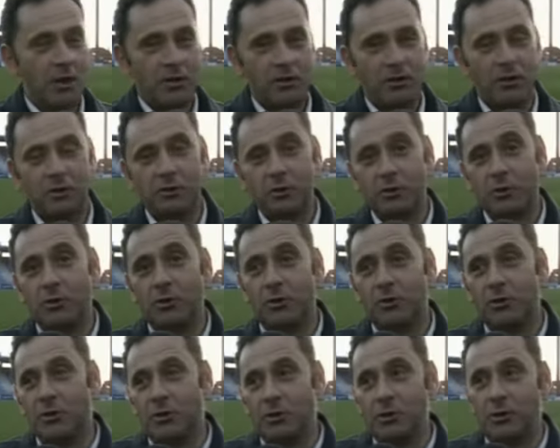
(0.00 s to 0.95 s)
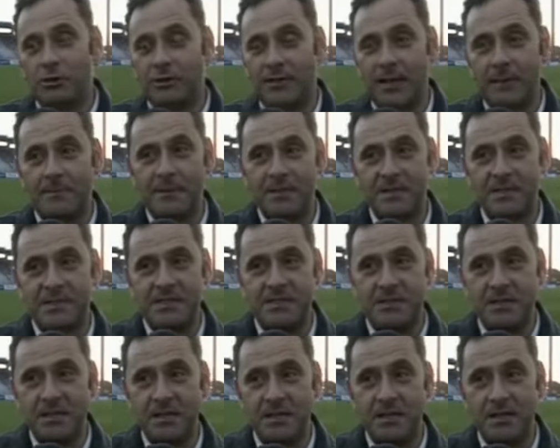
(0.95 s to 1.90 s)
notre
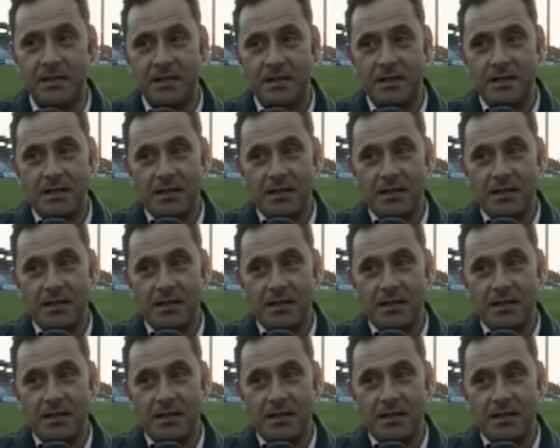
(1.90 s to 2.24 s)
capacité